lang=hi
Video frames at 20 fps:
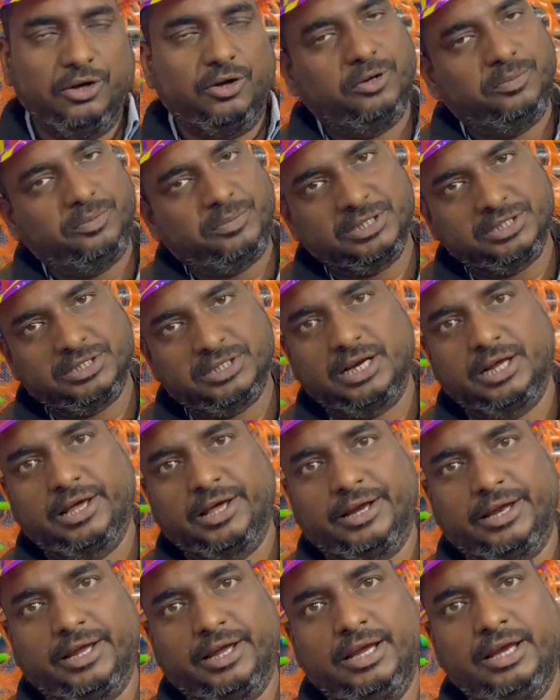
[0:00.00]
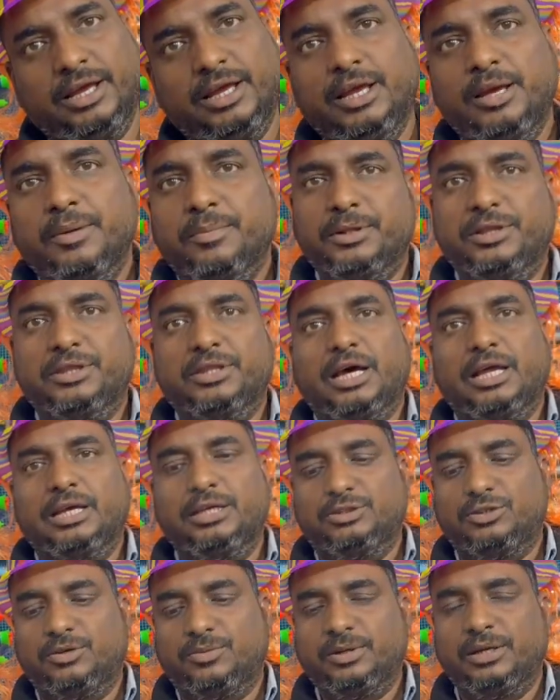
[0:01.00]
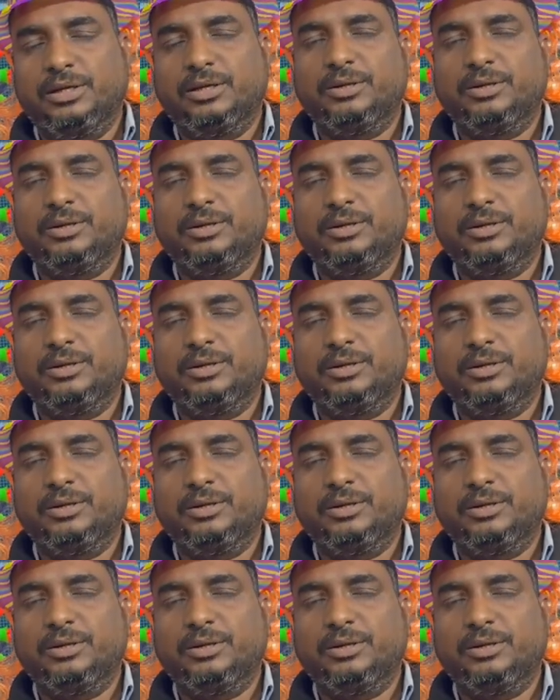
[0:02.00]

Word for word: नॉन प्रेशर गन है पैंतालीस रूपए